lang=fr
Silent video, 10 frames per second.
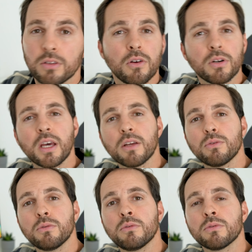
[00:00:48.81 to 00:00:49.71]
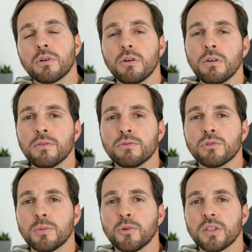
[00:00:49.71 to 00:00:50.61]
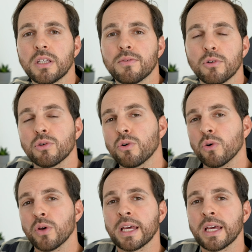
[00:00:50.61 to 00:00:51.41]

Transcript: dans le carton, quand vous commandez votre euh,